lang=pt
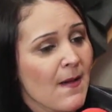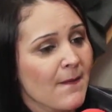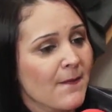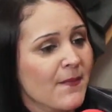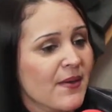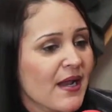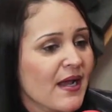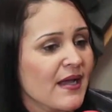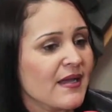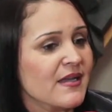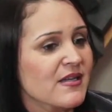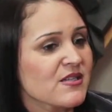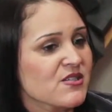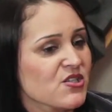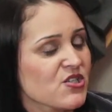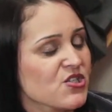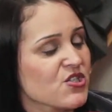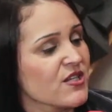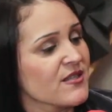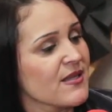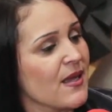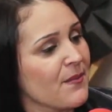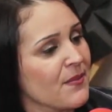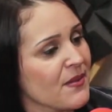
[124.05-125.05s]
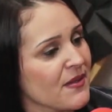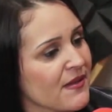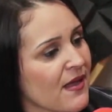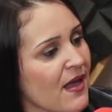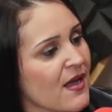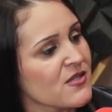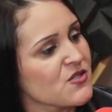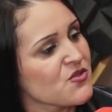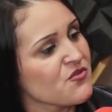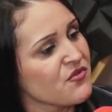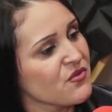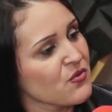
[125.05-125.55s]
para que a gente
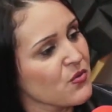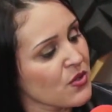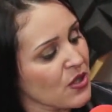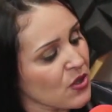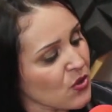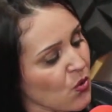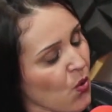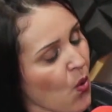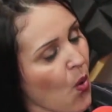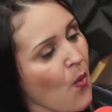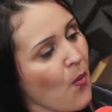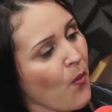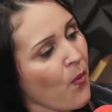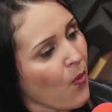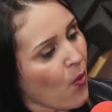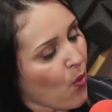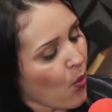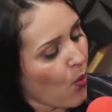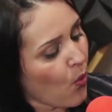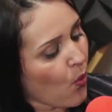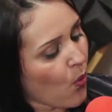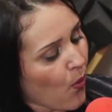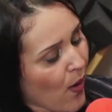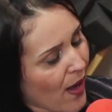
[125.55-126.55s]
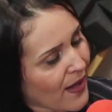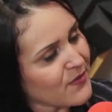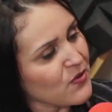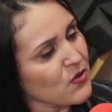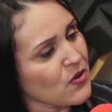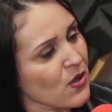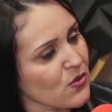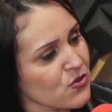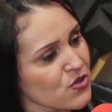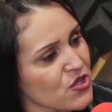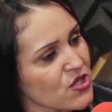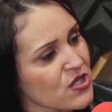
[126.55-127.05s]
adaptasse o figurino com o quadro
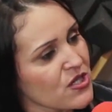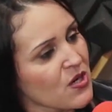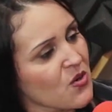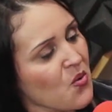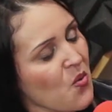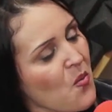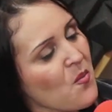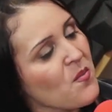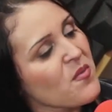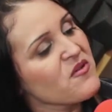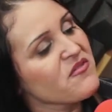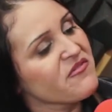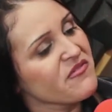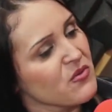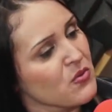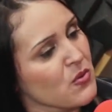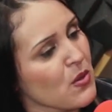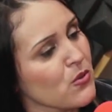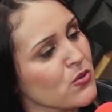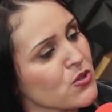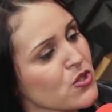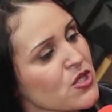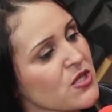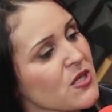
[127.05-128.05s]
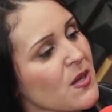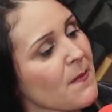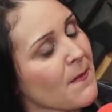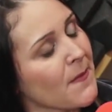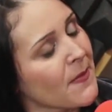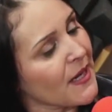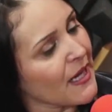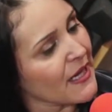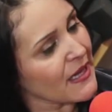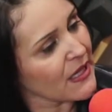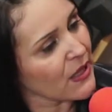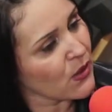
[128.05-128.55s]
que eu tinha, com o perfil que eu tinha,
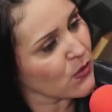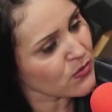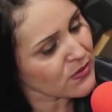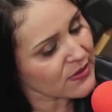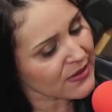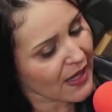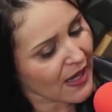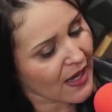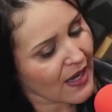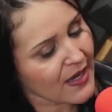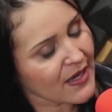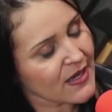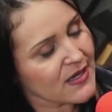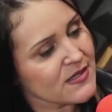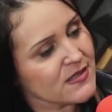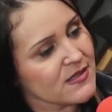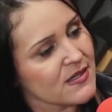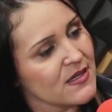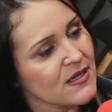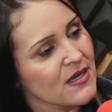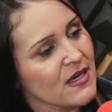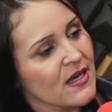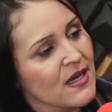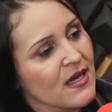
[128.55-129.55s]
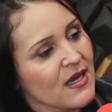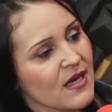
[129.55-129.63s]
para não dar essa,